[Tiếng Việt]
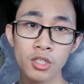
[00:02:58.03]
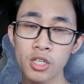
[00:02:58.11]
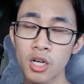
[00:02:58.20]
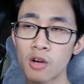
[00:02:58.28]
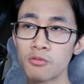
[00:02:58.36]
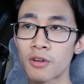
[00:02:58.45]

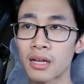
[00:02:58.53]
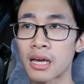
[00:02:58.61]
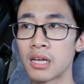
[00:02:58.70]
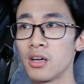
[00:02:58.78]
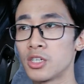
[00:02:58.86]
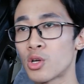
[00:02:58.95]
chứ không phải
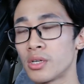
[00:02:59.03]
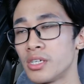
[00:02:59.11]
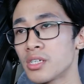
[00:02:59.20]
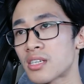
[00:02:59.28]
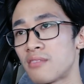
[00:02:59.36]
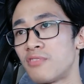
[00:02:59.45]
là lựa
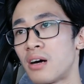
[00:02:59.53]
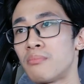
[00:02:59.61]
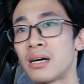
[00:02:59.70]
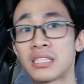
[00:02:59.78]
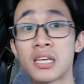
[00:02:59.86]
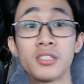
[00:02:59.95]
chọn những sản
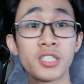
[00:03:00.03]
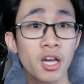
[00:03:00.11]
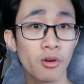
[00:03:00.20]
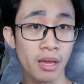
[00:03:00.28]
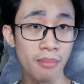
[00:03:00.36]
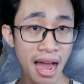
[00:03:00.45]
phẩm mà tiền
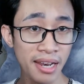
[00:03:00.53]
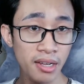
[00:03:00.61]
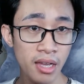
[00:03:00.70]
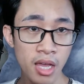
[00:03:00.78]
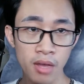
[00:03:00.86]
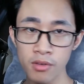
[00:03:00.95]
triệu để
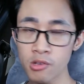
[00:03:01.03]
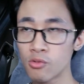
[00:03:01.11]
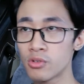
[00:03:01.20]
bán Ví